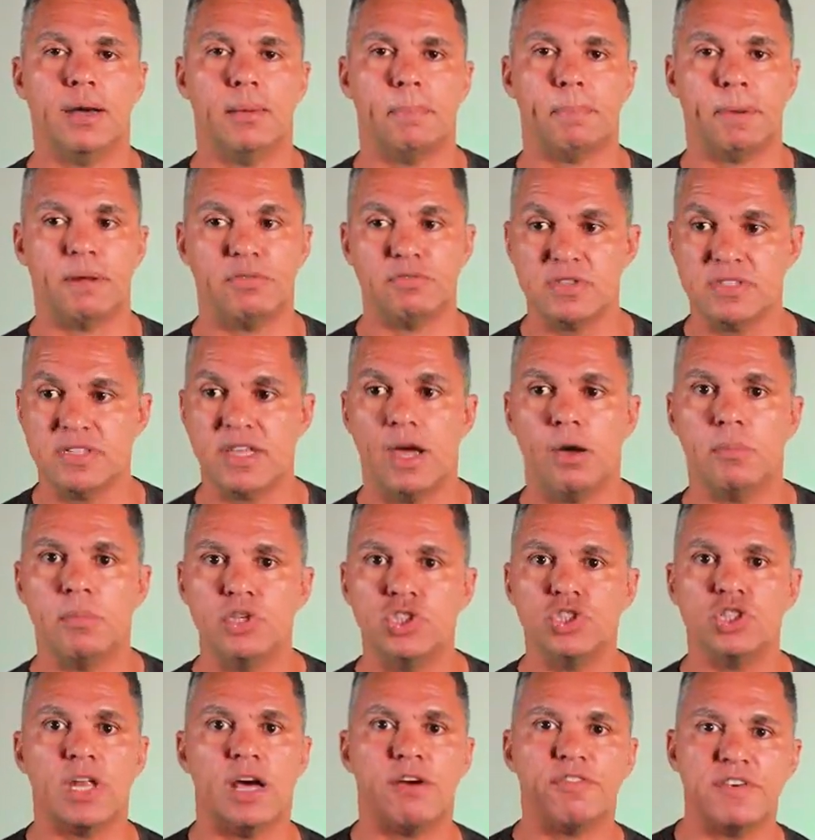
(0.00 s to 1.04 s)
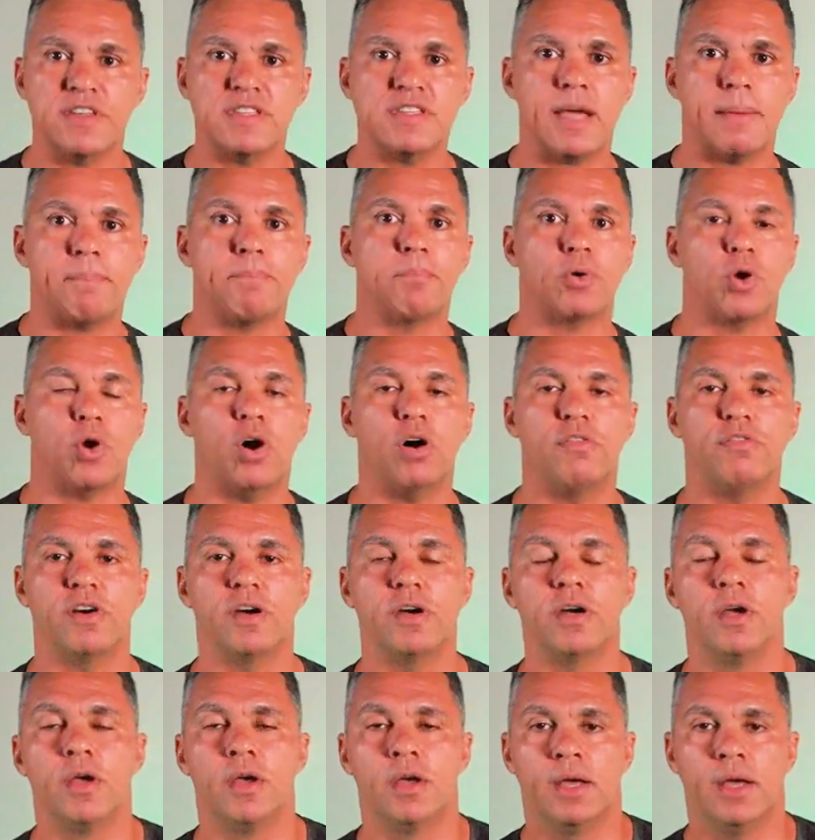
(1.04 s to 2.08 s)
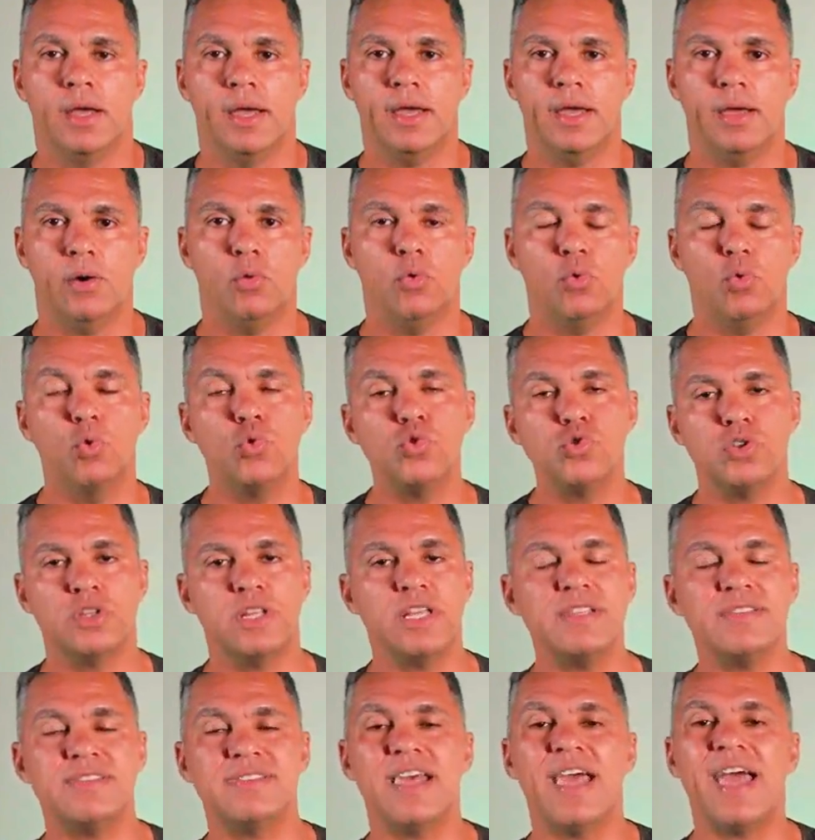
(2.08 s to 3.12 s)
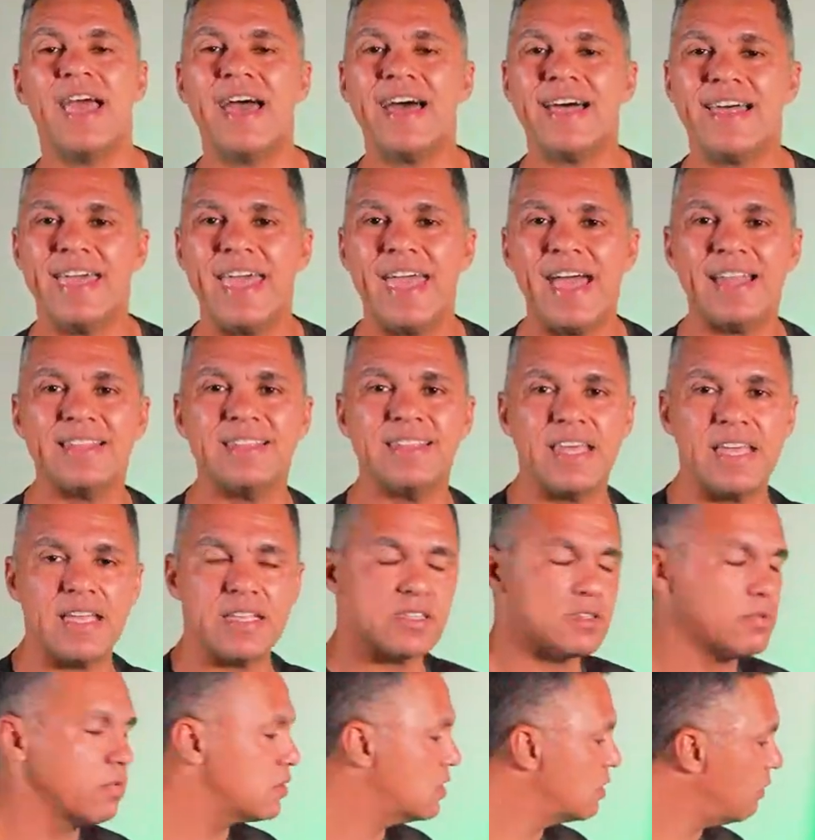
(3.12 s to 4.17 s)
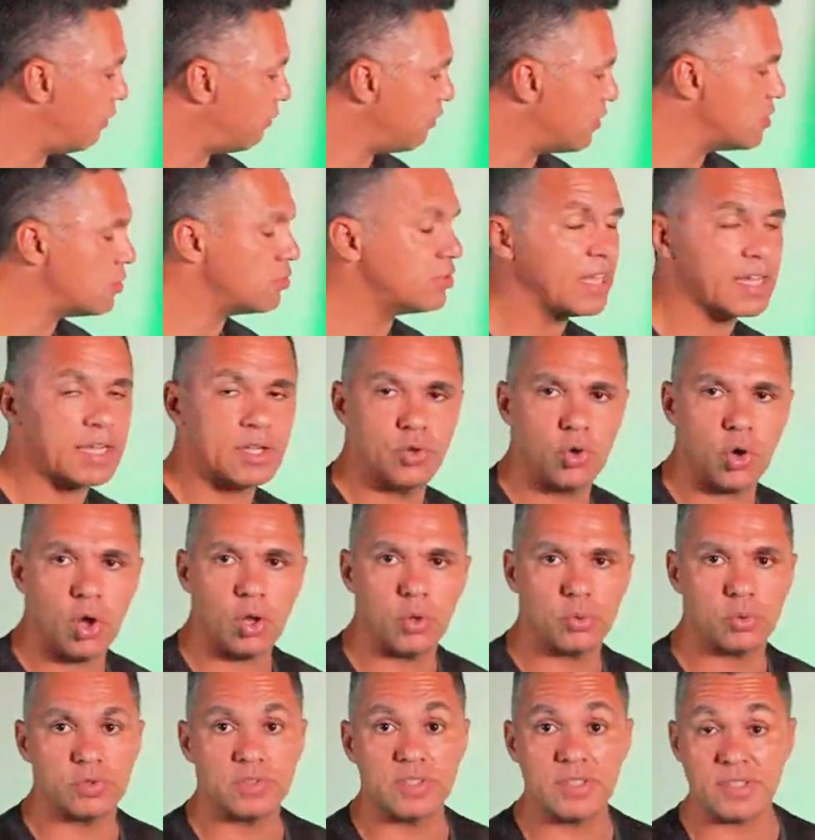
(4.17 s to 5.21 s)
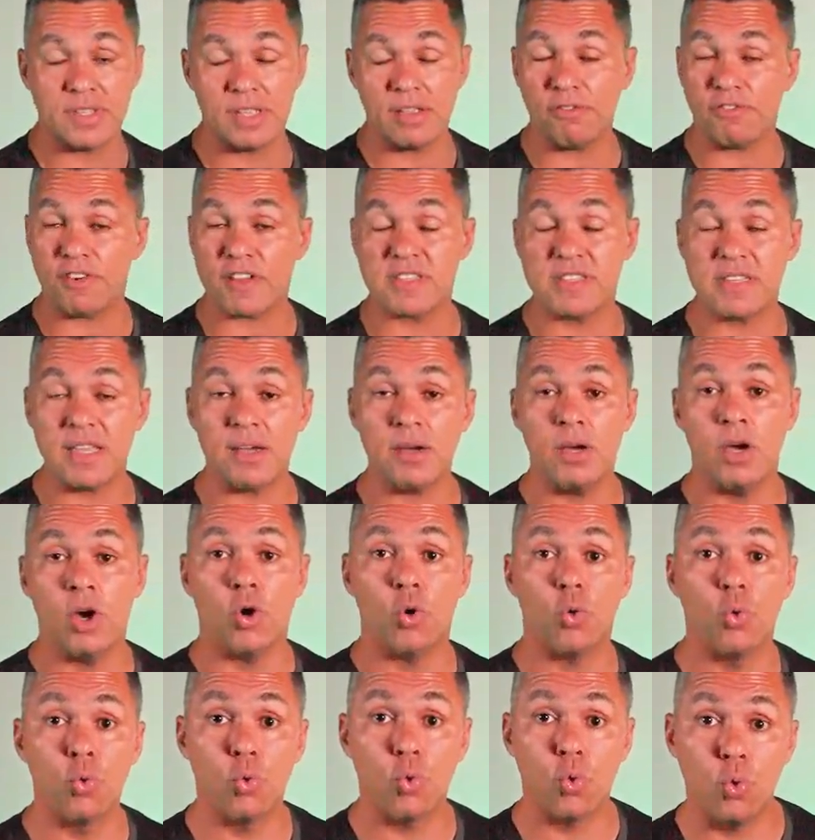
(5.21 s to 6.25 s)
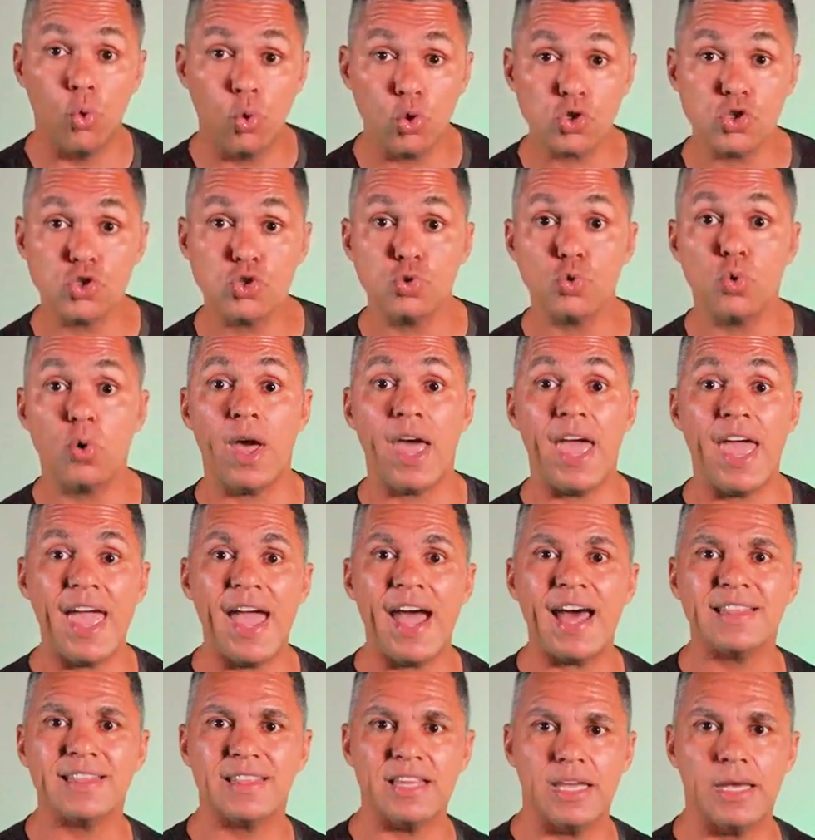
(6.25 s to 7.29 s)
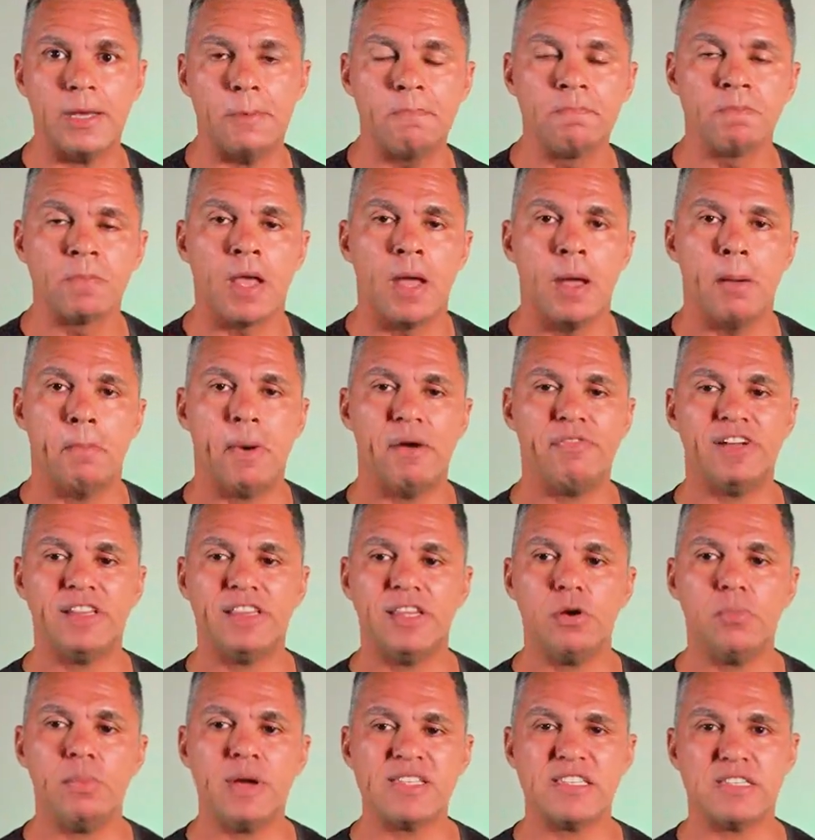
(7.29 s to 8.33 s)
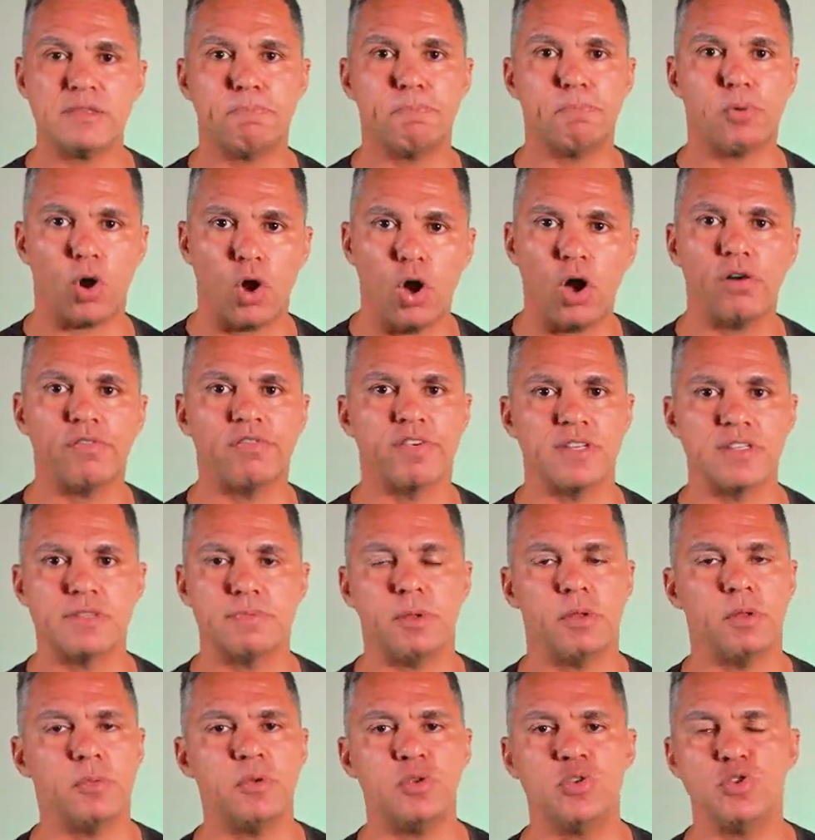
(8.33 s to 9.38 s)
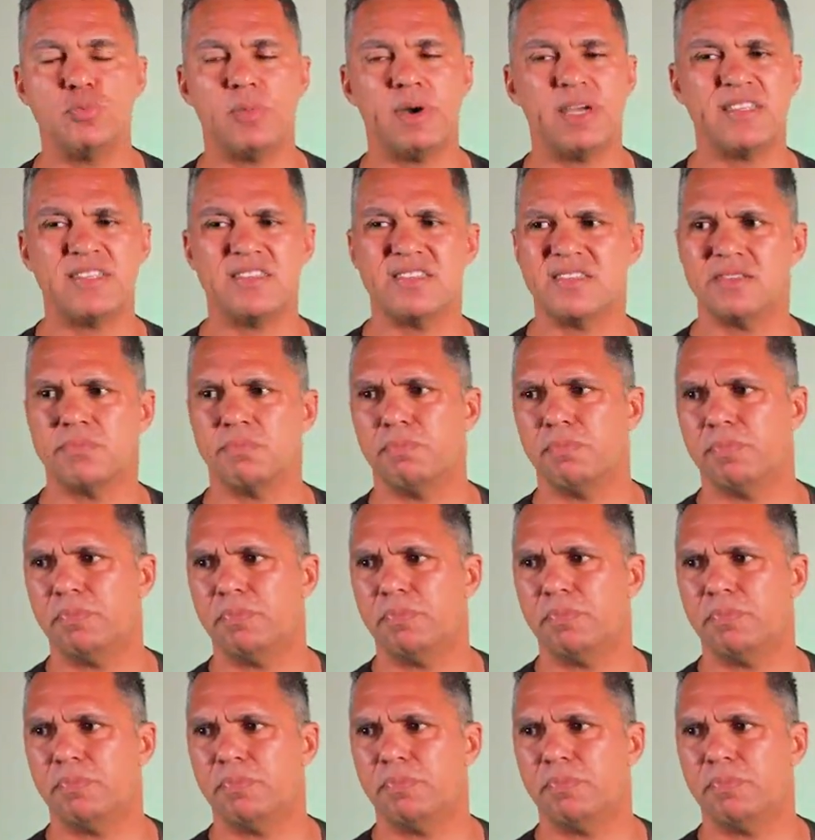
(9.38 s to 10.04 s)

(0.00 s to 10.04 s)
Para você realmente ir lá fazer a prova. É, o curso tem que ser EAD. Se você vai fazer um tecnólogo, você tem que fazer o curso EAD. Mas vai ter umas provas, pelo menos umas